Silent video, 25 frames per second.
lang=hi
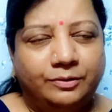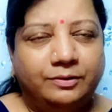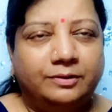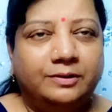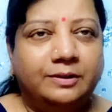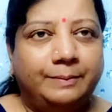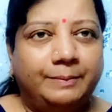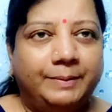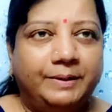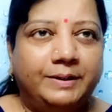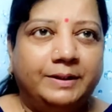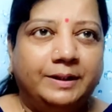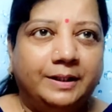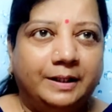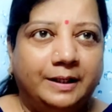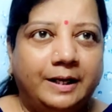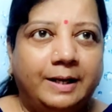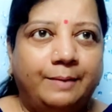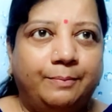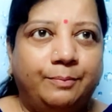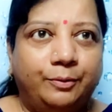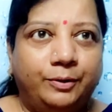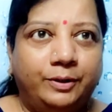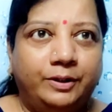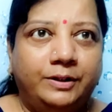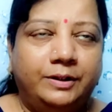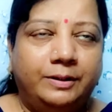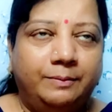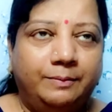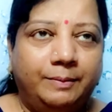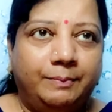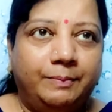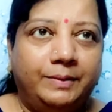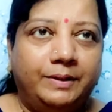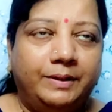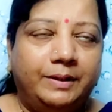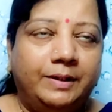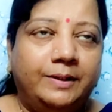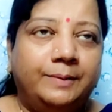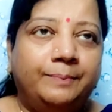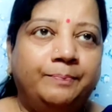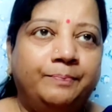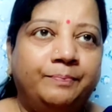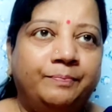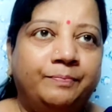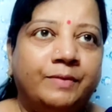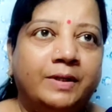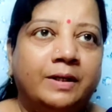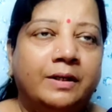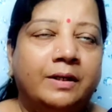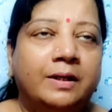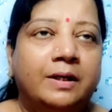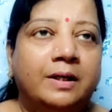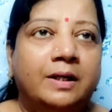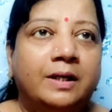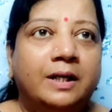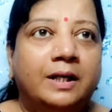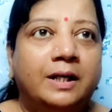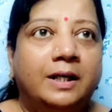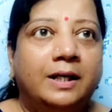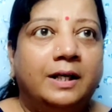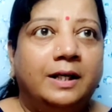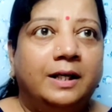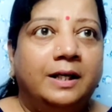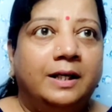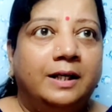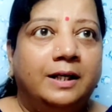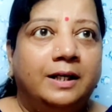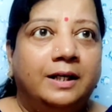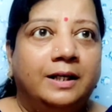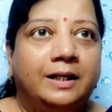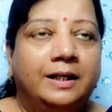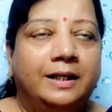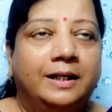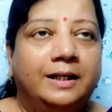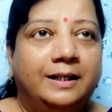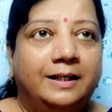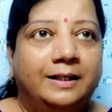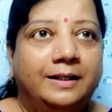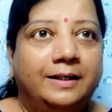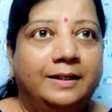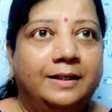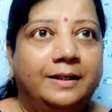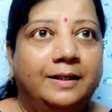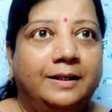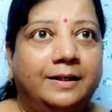तबीयत खराब हुई थी मम्मी की लेकिन